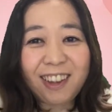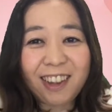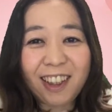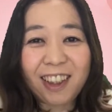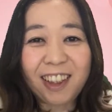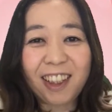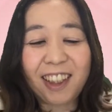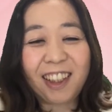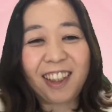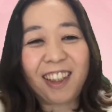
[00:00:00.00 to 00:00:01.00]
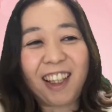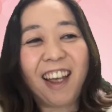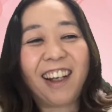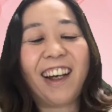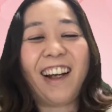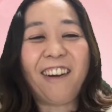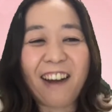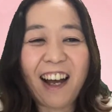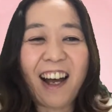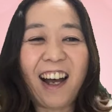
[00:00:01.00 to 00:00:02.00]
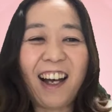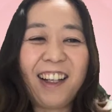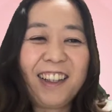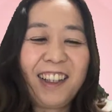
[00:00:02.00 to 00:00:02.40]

できてきてからは